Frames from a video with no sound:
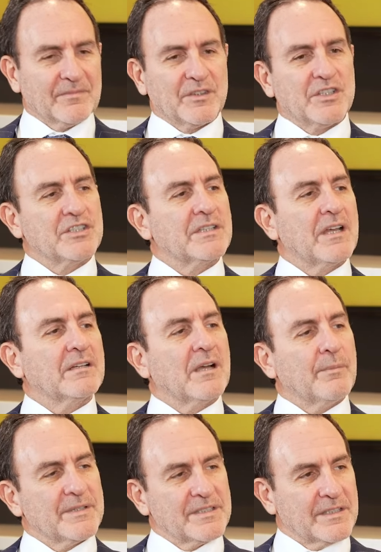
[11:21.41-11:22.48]
dijital
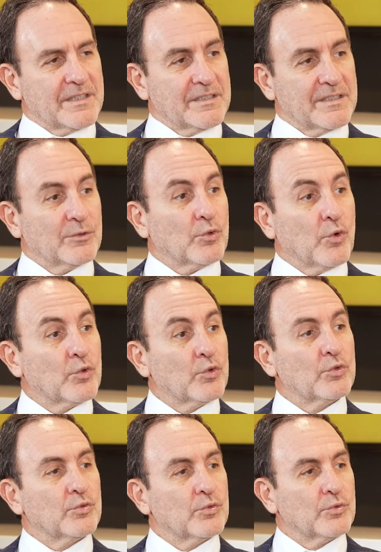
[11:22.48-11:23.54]
kapasitenizi
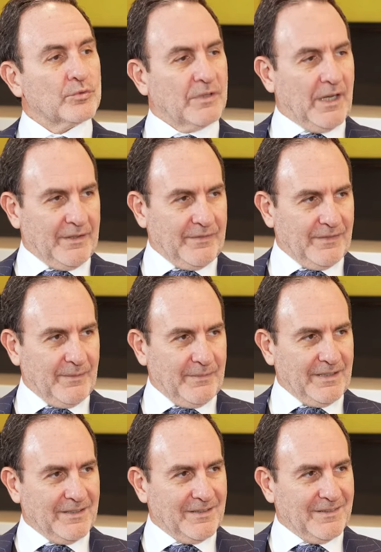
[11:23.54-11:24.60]
doğru
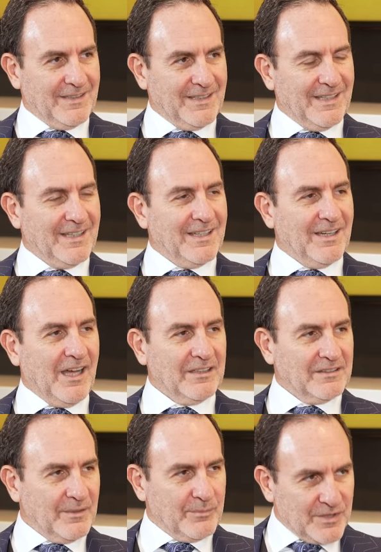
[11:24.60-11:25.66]
tariflemek,
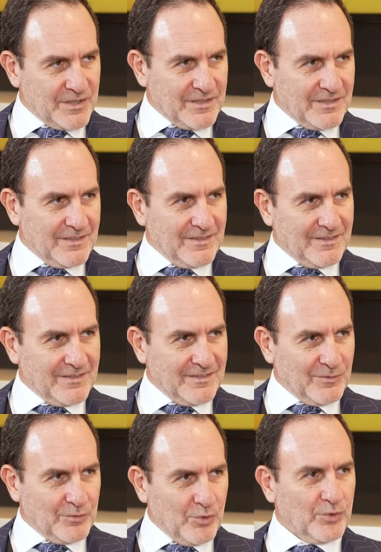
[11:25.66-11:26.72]
altyapınızı
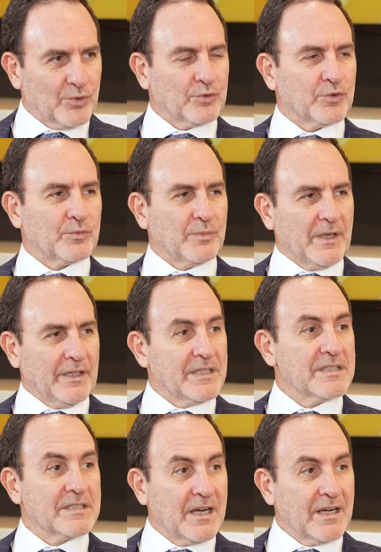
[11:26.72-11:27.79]
doğru oturtmak,
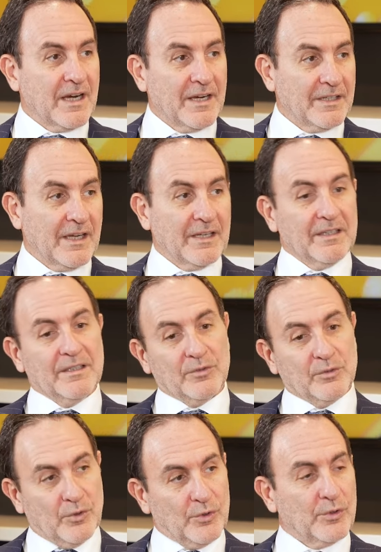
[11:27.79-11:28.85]
insan kaynağını
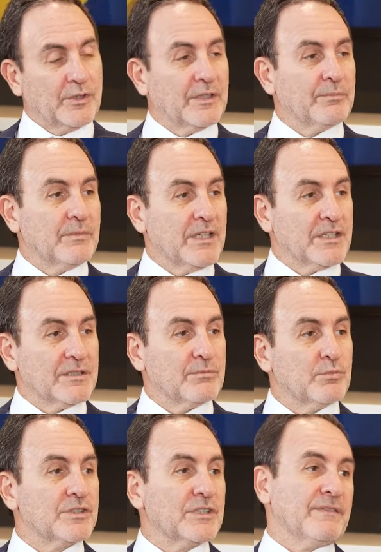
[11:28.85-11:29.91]
doğru yönetmek için
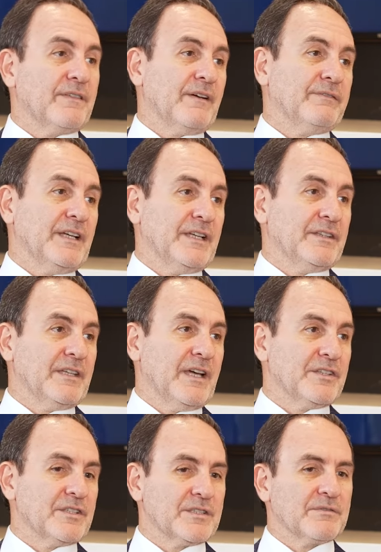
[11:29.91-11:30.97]
bu şeffaflığa
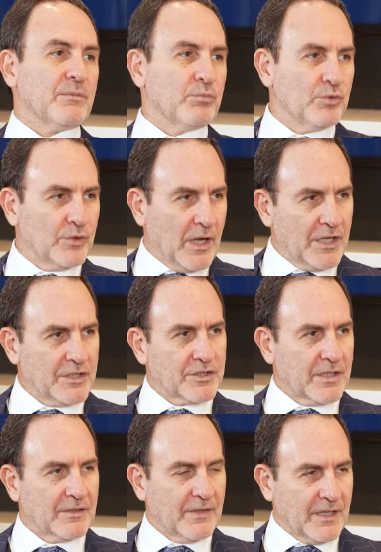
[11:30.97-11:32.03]
ihtiyacınız var. Bunu
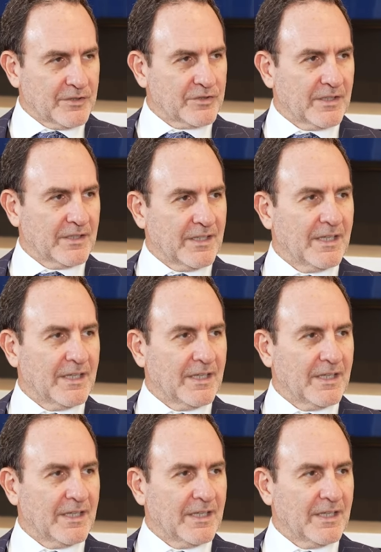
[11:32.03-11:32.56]
ancak ve ancak